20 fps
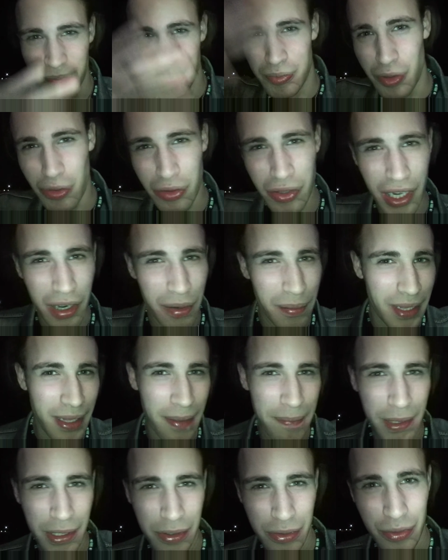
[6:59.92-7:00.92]
tutta roba
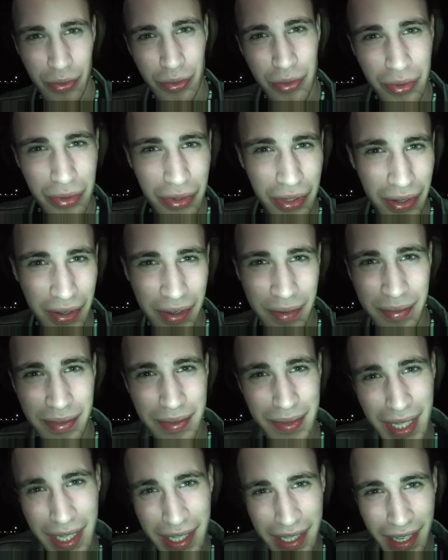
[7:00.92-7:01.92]
dappertutto,
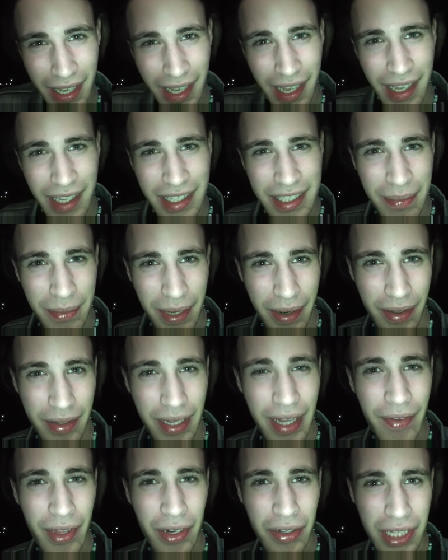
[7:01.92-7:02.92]
mi sembrava
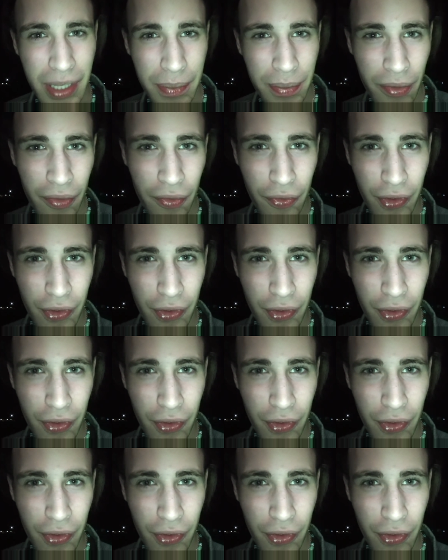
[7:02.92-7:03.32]
davvero tipo un